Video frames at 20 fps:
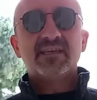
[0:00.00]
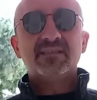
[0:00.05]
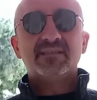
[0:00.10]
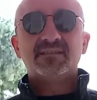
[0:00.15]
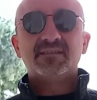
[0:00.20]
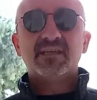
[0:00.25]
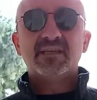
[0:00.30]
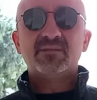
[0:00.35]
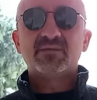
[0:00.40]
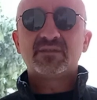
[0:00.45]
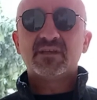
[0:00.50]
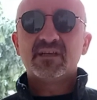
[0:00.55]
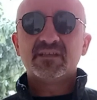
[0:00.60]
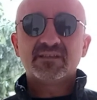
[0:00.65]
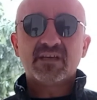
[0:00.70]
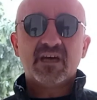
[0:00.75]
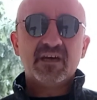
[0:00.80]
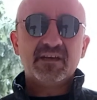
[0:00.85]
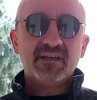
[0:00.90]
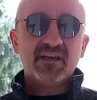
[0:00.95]
gezdireyim, sana
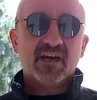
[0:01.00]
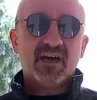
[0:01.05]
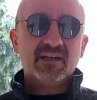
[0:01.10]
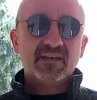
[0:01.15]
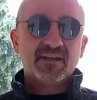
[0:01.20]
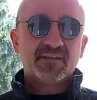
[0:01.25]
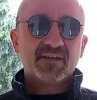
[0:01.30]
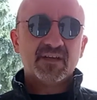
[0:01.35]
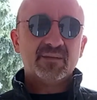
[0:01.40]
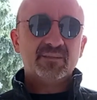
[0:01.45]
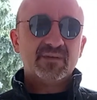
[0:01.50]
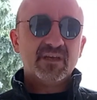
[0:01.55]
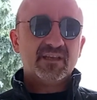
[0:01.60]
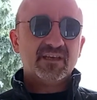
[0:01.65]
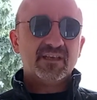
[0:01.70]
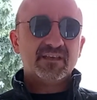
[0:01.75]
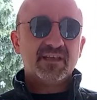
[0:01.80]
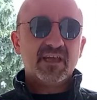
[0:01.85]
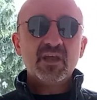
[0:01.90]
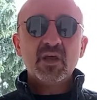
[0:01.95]
tarihi anlatayım
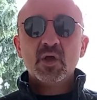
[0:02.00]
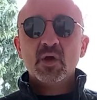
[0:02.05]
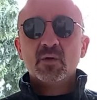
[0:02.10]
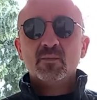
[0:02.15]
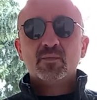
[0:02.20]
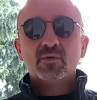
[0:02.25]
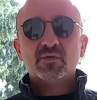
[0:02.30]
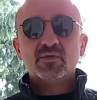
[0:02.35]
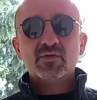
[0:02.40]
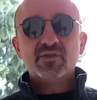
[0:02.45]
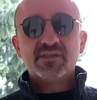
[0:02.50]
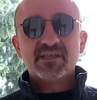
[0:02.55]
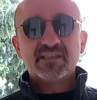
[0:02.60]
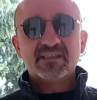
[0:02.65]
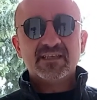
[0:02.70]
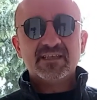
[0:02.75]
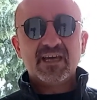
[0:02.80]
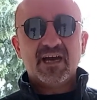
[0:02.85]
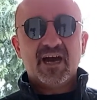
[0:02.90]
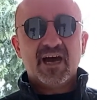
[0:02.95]
dediğinde bunu
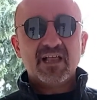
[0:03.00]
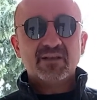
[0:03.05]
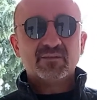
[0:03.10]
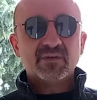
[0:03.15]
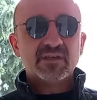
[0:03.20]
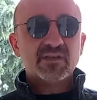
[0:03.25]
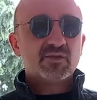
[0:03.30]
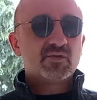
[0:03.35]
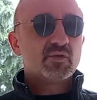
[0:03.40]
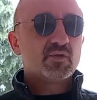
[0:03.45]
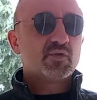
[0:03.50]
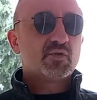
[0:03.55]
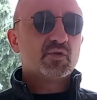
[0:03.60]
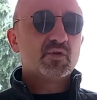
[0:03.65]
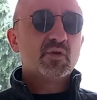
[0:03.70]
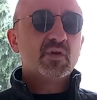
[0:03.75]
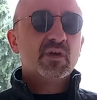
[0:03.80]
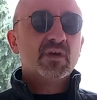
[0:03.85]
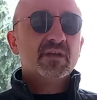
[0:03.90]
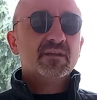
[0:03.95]
ciddiye almayın.
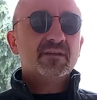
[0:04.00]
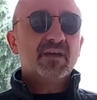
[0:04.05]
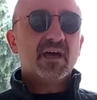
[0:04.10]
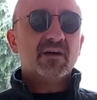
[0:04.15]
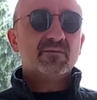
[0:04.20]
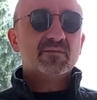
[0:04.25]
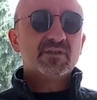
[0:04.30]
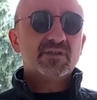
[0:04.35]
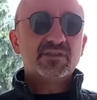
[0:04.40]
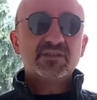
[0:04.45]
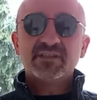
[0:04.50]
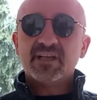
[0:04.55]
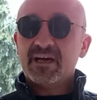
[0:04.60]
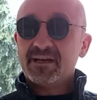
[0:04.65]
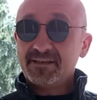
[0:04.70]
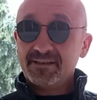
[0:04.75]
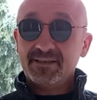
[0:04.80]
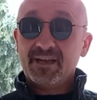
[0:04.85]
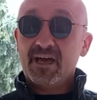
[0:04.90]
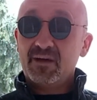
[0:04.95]
Çünkü ne
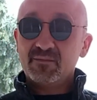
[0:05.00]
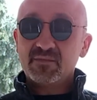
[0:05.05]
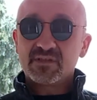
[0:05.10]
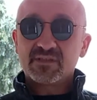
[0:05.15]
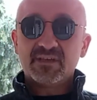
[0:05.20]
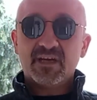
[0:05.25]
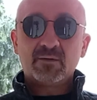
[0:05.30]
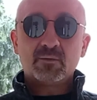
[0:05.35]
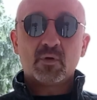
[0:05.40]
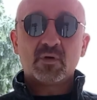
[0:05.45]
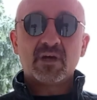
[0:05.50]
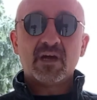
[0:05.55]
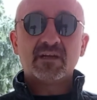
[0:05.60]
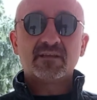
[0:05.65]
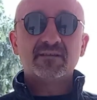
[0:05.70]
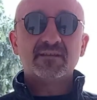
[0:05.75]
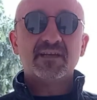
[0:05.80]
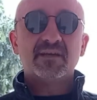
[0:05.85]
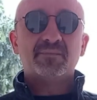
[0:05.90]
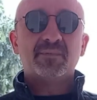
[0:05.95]
yapmışlar, ne yapmışlar?
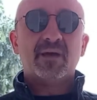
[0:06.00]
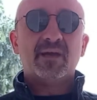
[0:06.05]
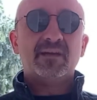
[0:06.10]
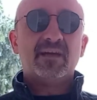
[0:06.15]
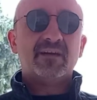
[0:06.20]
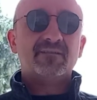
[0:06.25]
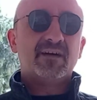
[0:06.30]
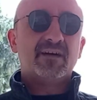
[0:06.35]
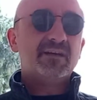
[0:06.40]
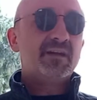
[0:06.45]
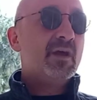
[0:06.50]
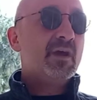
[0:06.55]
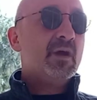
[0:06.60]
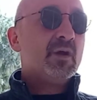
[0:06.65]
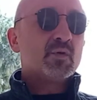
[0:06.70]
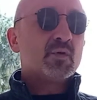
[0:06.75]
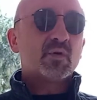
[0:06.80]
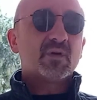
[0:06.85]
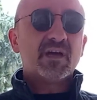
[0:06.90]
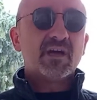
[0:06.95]
Kokartlı rehberler var.
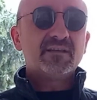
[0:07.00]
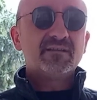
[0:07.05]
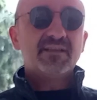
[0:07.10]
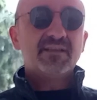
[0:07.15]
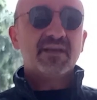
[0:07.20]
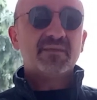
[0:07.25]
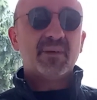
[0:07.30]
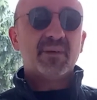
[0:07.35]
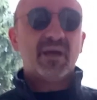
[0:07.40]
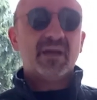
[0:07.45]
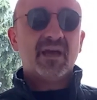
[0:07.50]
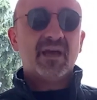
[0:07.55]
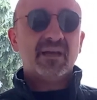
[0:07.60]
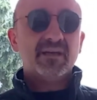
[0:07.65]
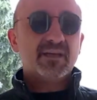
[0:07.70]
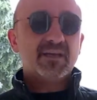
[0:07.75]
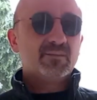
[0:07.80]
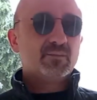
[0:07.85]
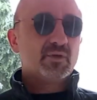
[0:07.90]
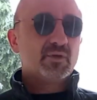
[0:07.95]
Kokartlı
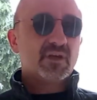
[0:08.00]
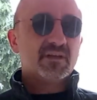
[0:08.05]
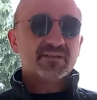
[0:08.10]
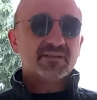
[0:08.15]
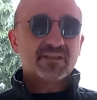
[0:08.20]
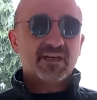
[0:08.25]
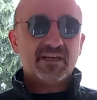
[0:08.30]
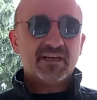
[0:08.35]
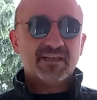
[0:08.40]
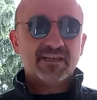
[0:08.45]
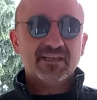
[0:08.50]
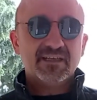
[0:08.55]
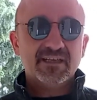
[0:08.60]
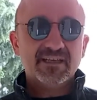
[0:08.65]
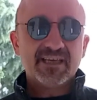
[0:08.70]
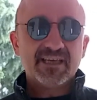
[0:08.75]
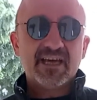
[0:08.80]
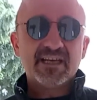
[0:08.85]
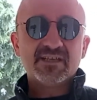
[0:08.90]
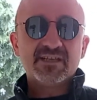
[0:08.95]
rehberlerle buranın
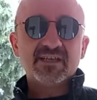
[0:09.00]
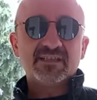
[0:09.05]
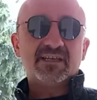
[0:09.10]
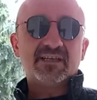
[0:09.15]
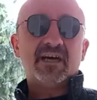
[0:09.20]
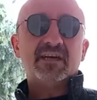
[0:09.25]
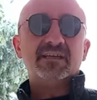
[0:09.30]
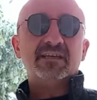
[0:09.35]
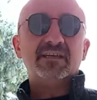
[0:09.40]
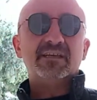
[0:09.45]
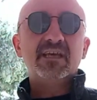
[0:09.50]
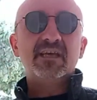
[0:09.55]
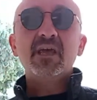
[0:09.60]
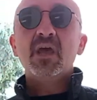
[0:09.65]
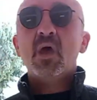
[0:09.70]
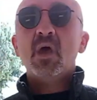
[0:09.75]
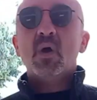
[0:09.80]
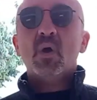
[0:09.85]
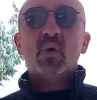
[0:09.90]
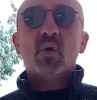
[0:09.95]
tarihini, gerçek tarihini
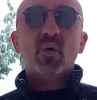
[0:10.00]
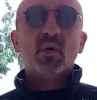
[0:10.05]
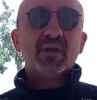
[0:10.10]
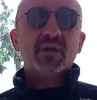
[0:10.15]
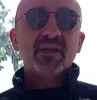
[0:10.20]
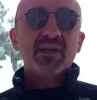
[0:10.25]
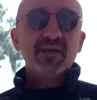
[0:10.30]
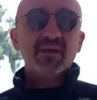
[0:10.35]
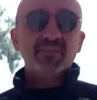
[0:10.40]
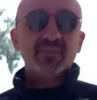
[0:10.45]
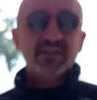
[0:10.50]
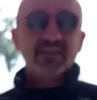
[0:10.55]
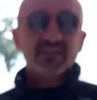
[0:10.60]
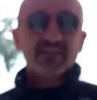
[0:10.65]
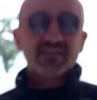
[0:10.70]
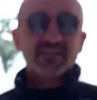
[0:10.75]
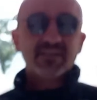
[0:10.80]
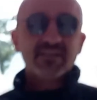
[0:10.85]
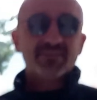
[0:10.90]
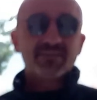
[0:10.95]

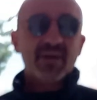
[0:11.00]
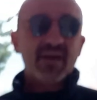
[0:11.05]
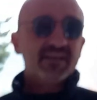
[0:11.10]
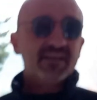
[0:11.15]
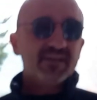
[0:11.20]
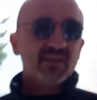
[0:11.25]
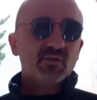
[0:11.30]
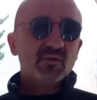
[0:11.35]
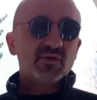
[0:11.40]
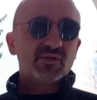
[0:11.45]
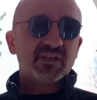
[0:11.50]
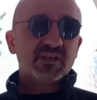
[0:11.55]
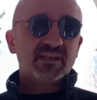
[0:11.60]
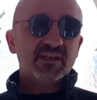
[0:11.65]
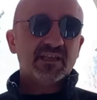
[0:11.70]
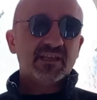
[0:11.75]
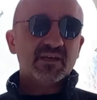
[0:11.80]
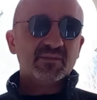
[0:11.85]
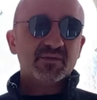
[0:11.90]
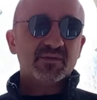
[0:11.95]
öğrenebilirsiniz. Ben de o şekilde
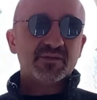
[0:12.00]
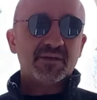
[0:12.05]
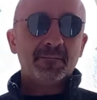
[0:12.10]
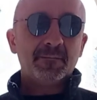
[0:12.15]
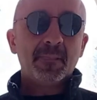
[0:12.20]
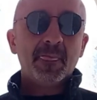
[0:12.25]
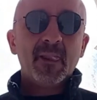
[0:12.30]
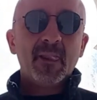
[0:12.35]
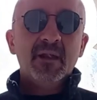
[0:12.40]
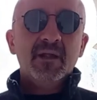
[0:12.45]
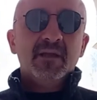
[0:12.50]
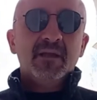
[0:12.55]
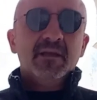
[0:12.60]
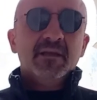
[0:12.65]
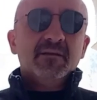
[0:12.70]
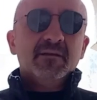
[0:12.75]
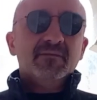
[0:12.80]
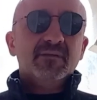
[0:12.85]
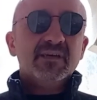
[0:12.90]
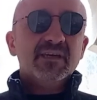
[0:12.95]
şekilde yapacağım.
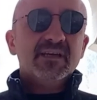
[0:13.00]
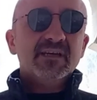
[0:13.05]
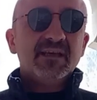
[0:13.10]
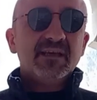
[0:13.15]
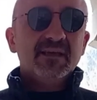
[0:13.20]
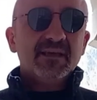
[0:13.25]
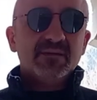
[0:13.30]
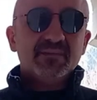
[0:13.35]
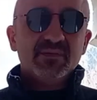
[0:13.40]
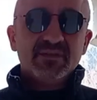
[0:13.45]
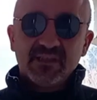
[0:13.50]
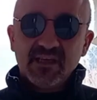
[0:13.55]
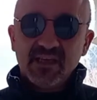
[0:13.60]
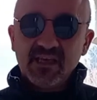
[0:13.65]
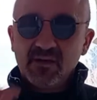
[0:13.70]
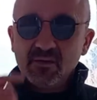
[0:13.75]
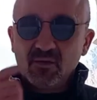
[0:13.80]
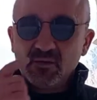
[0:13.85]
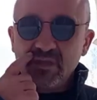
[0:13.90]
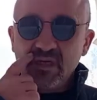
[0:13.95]
Ve yine e, bir
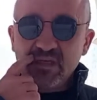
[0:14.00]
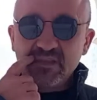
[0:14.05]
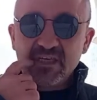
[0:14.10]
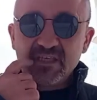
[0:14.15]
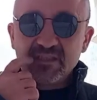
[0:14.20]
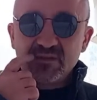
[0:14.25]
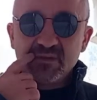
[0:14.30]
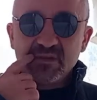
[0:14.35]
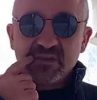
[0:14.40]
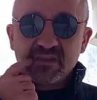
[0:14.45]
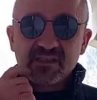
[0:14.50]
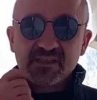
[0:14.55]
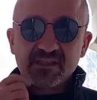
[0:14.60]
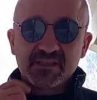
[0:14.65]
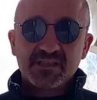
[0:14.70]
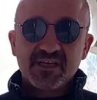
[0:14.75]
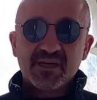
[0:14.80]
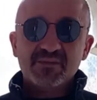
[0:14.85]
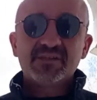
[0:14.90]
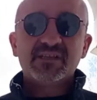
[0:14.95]
seyyah olarak gezmeye
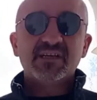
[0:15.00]
çalışacağım